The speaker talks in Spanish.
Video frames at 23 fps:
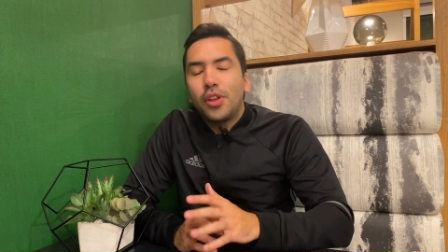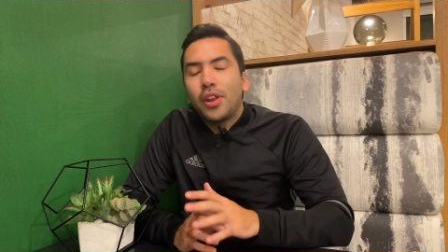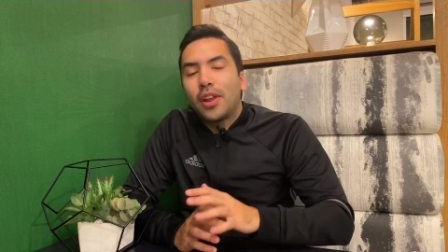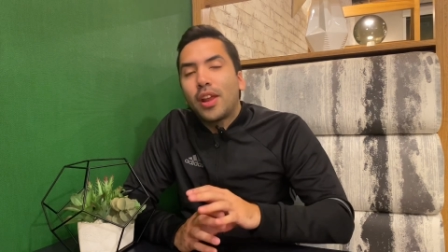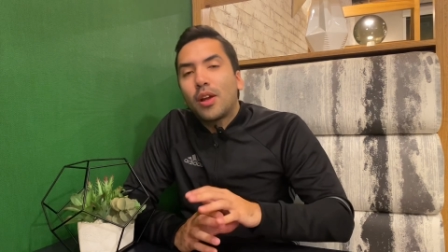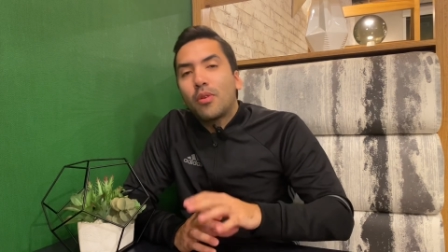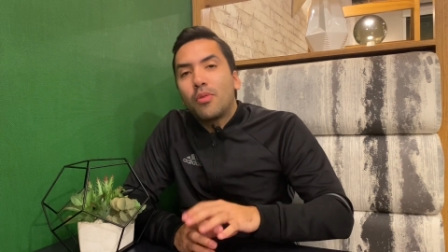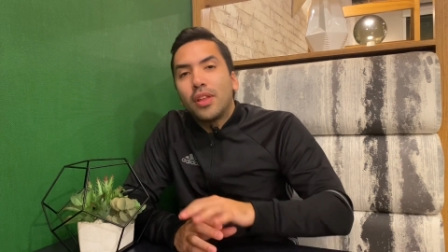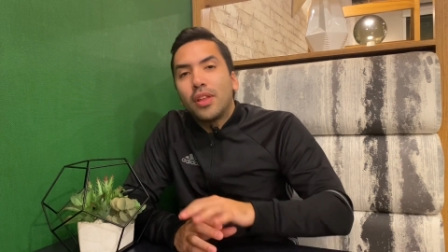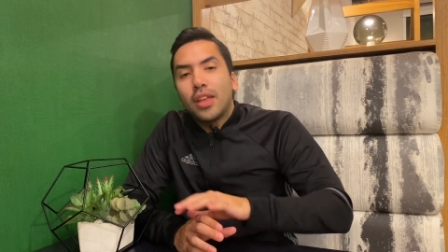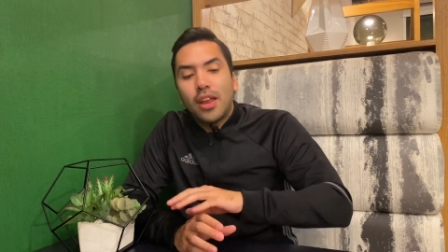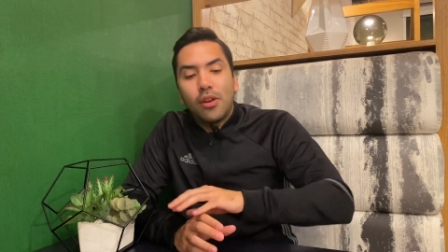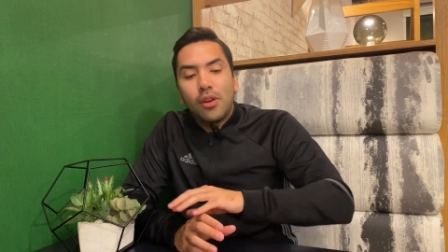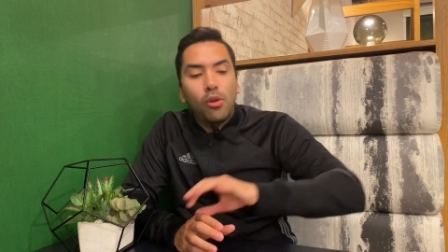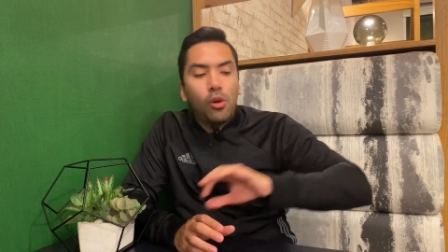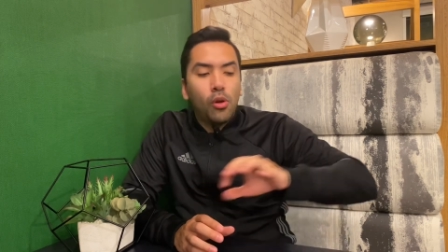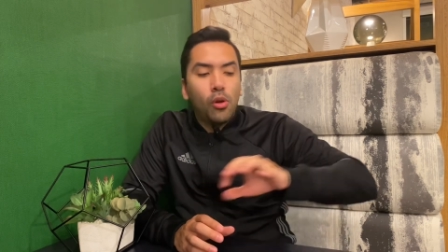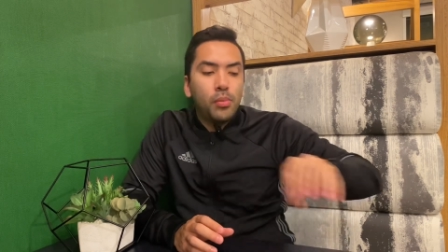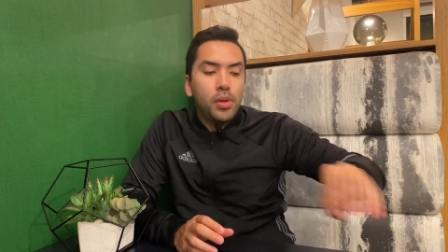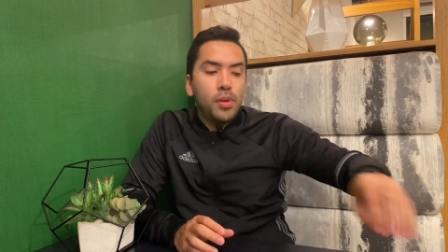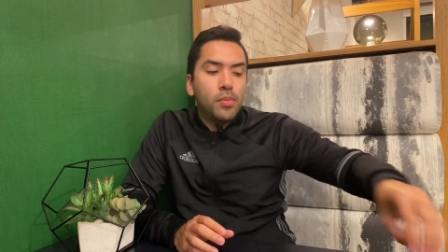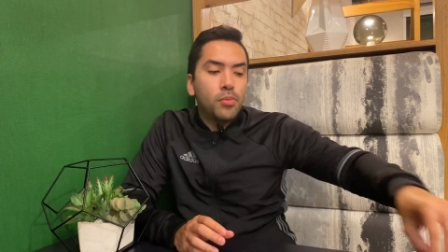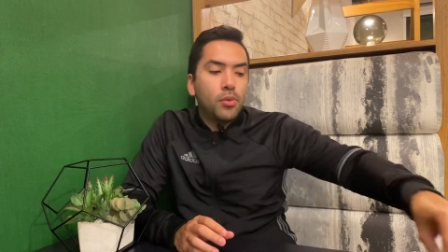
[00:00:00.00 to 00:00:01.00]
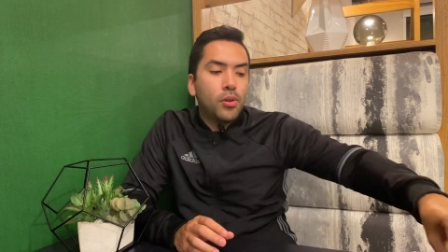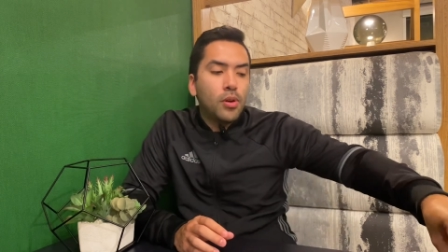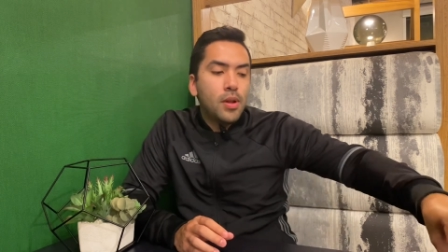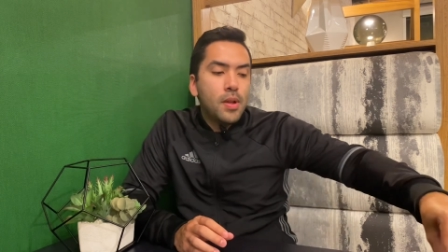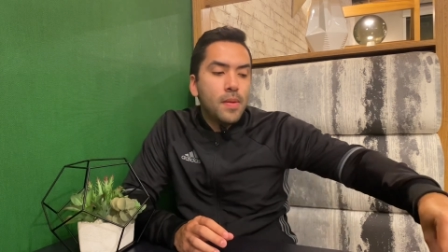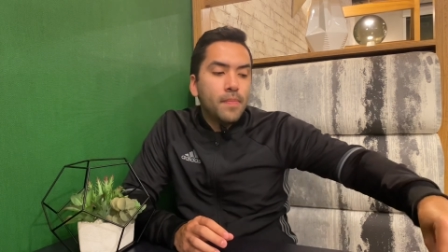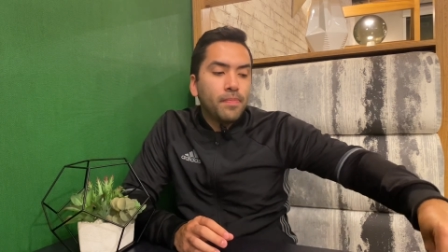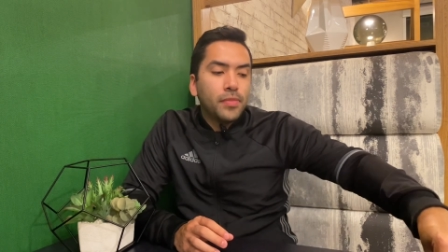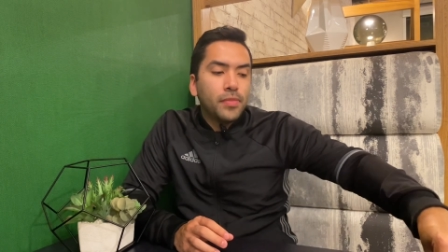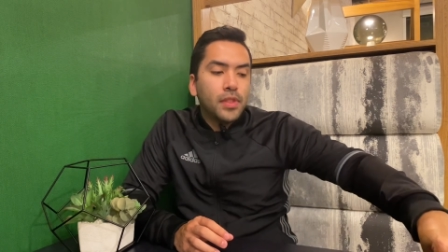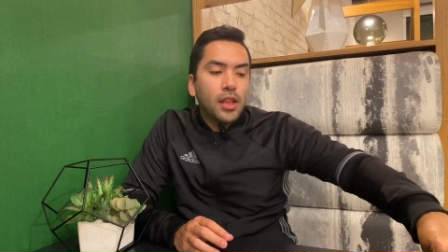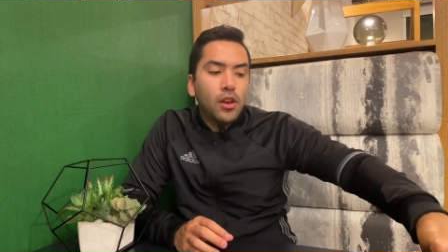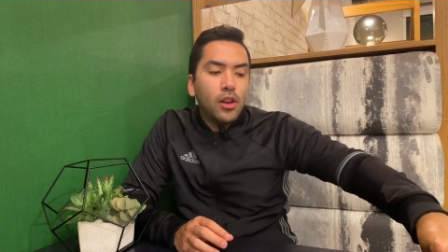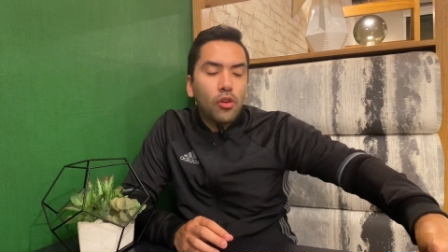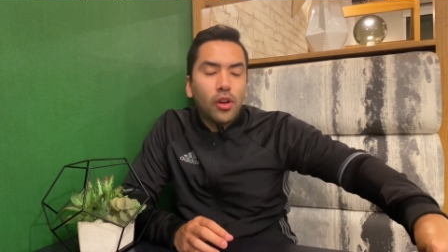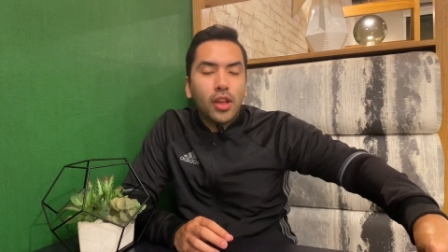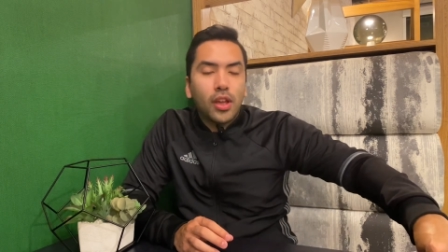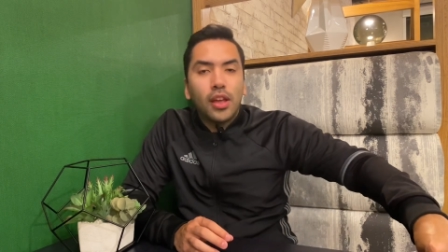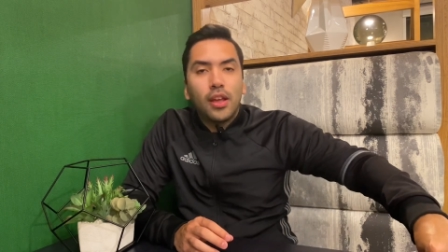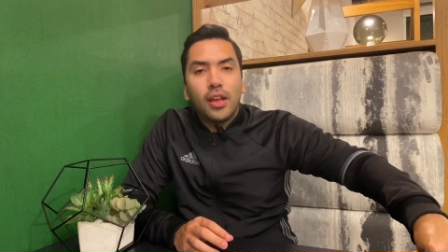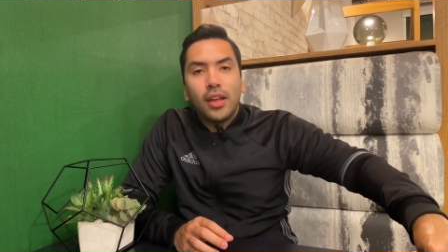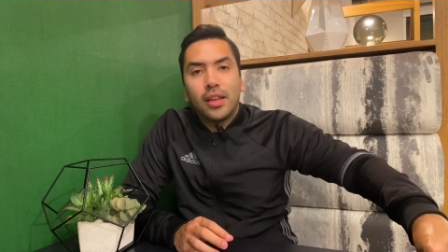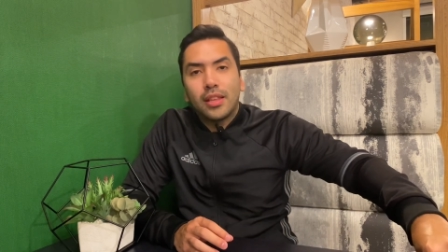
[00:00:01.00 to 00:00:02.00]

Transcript: Y recuerden que no es lo mismo lo que